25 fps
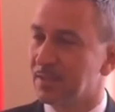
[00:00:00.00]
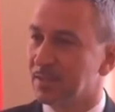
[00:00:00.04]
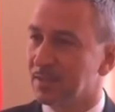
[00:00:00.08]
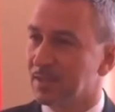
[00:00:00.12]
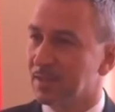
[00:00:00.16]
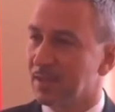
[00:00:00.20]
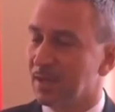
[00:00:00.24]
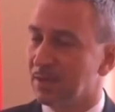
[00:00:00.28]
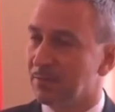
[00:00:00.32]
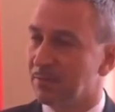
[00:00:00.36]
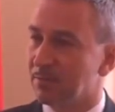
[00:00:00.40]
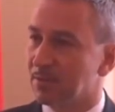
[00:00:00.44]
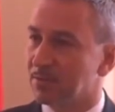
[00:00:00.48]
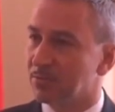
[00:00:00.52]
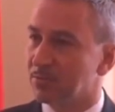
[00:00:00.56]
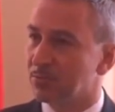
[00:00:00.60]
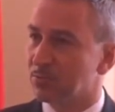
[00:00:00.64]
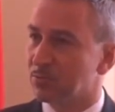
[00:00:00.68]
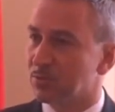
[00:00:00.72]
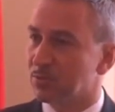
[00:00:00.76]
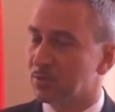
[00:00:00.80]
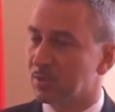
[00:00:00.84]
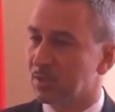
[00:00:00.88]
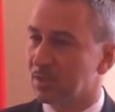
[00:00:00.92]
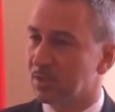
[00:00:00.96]
grała
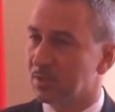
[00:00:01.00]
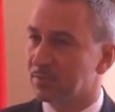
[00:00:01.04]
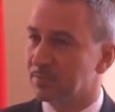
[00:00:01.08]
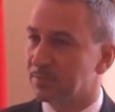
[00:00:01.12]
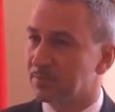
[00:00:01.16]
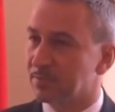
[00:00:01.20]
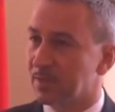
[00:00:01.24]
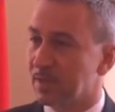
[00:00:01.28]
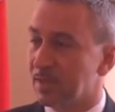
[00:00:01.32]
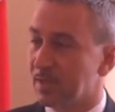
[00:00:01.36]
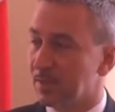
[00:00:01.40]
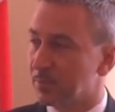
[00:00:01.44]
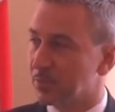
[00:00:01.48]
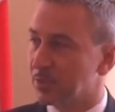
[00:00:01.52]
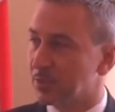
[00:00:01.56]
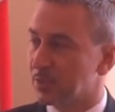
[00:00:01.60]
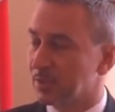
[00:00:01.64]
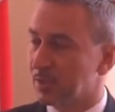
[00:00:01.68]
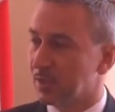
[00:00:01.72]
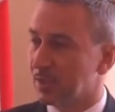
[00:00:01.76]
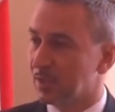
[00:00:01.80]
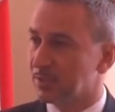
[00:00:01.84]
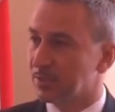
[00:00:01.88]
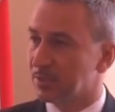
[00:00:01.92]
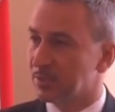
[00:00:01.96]
drużyna w najlepszej
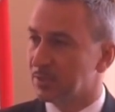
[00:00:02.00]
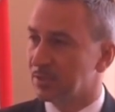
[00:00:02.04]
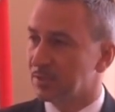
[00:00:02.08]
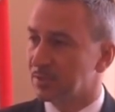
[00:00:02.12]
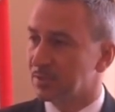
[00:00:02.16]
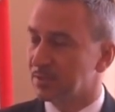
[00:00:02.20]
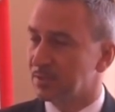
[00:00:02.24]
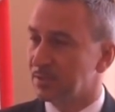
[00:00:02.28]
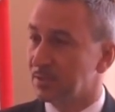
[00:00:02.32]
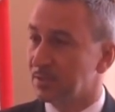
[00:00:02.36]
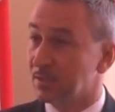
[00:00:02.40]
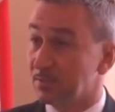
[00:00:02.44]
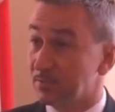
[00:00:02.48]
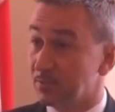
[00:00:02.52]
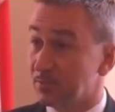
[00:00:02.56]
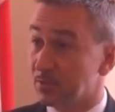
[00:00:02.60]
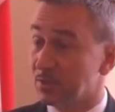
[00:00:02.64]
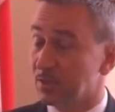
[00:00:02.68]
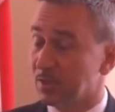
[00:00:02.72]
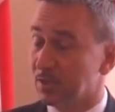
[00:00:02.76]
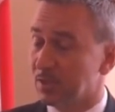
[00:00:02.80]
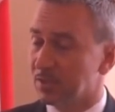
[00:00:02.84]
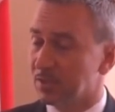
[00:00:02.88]
klasie, najwyższej